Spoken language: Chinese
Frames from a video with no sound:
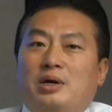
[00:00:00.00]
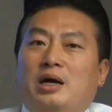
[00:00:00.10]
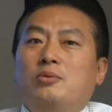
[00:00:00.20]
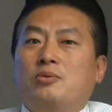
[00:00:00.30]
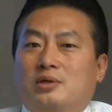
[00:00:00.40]

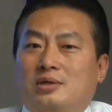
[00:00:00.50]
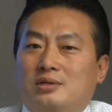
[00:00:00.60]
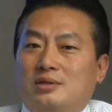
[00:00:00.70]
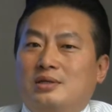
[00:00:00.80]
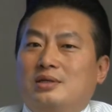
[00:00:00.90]
他可以把
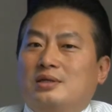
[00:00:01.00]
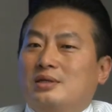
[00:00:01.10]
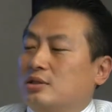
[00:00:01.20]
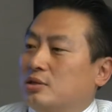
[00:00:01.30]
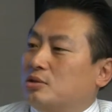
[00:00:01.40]
我
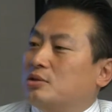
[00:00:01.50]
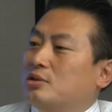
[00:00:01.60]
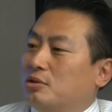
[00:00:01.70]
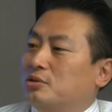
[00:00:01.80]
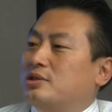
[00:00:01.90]
公
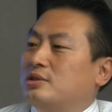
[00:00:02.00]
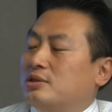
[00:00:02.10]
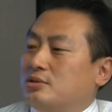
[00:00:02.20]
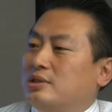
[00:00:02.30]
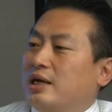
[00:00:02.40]
司的
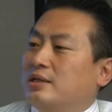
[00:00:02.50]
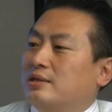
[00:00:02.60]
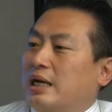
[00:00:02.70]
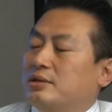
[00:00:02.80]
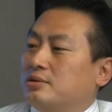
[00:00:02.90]
公司的
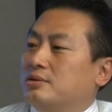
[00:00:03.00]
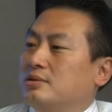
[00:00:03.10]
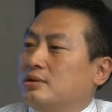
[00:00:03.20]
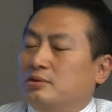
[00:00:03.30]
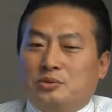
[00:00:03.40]
资产
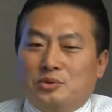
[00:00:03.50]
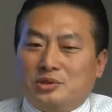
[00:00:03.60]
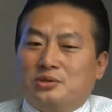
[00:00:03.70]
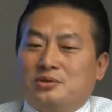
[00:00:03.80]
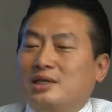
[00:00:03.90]
拿走，
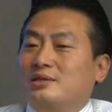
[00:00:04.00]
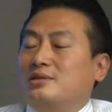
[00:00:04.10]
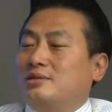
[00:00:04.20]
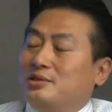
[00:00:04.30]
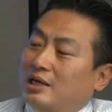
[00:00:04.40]
因为我
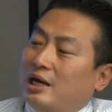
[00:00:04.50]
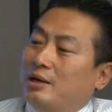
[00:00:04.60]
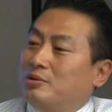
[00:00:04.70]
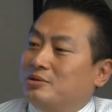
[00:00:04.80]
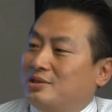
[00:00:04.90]
手上
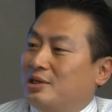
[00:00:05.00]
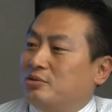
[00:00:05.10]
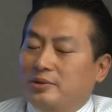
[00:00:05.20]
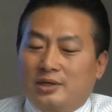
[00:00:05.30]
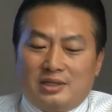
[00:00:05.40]
持有一只
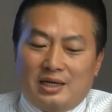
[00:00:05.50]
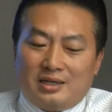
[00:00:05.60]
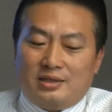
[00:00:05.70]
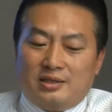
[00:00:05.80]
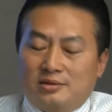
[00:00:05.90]
Apple 这张股
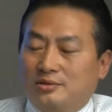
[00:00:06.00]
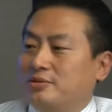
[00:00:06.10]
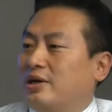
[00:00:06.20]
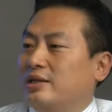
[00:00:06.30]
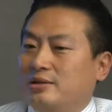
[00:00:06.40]
票，他
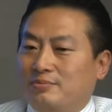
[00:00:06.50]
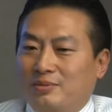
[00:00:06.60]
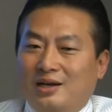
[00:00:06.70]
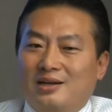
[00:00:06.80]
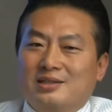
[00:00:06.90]
可以要求
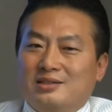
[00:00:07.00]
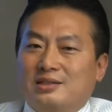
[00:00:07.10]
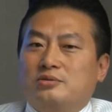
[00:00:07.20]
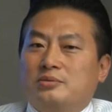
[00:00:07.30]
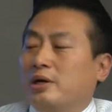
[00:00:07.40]
法庭
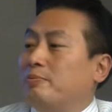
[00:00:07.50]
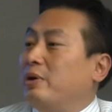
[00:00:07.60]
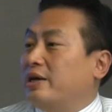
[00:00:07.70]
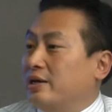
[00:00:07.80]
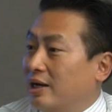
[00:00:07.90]
把这
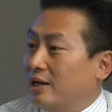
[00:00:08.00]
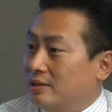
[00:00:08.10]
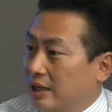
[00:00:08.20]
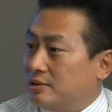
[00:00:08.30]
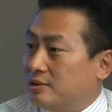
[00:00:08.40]
张股票派
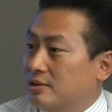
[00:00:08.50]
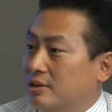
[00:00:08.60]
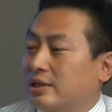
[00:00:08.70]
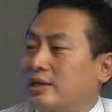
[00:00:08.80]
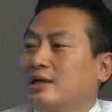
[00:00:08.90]
给他
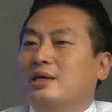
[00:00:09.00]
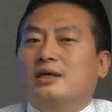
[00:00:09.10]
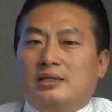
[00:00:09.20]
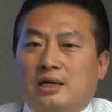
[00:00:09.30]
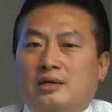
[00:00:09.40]
拿走。
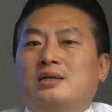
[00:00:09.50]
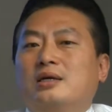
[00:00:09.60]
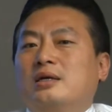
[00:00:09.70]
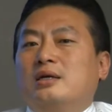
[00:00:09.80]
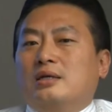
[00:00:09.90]
OK，
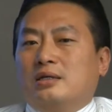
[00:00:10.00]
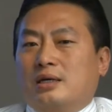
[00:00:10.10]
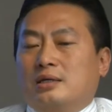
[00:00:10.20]
那。